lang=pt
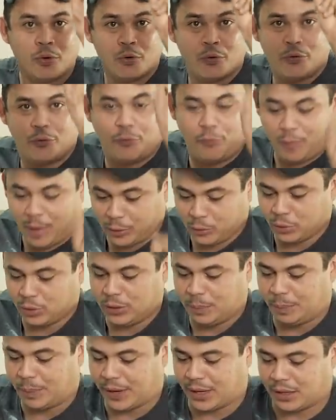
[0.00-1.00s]
fumador
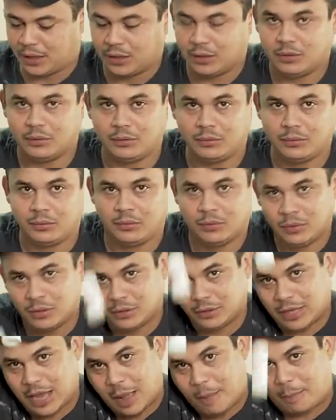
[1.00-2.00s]
de pedra.
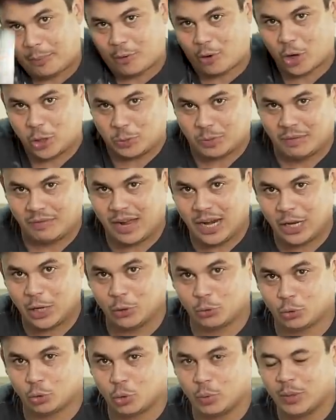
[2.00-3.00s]
Até a próxima.
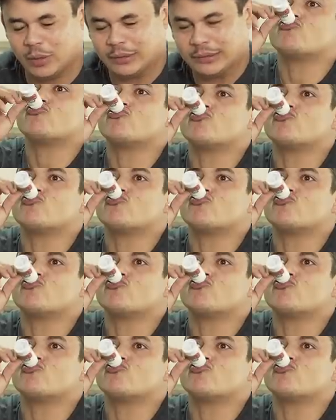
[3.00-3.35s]
Valeu, turma.